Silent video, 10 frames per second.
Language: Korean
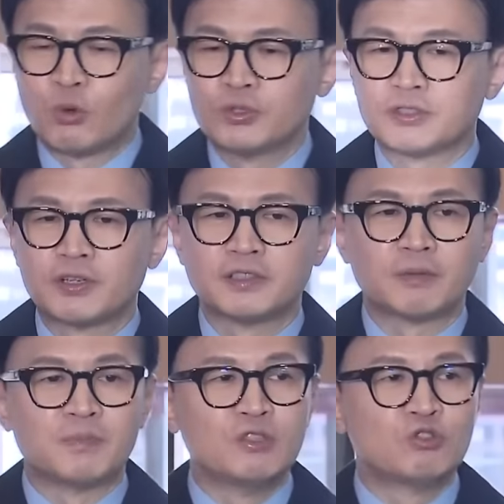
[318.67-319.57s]

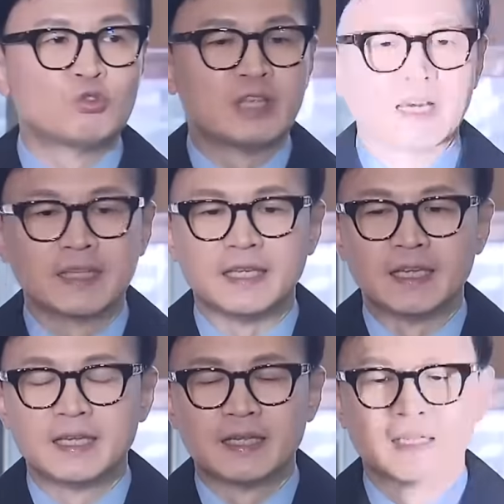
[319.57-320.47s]
총선에서 민주당이
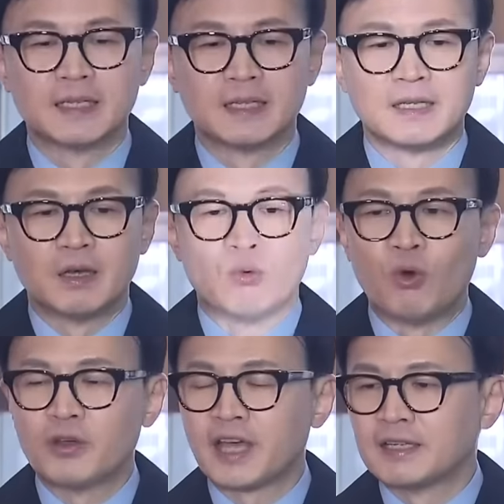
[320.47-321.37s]

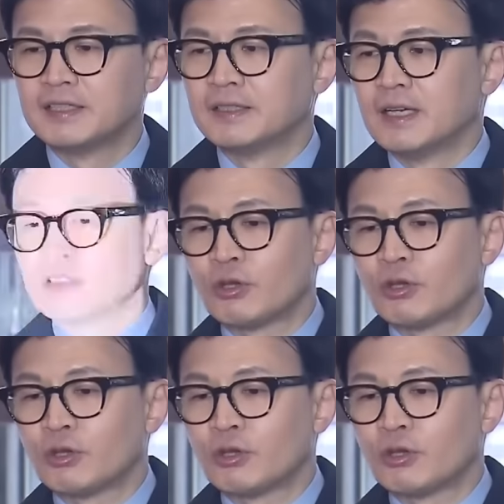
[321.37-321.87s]
원하는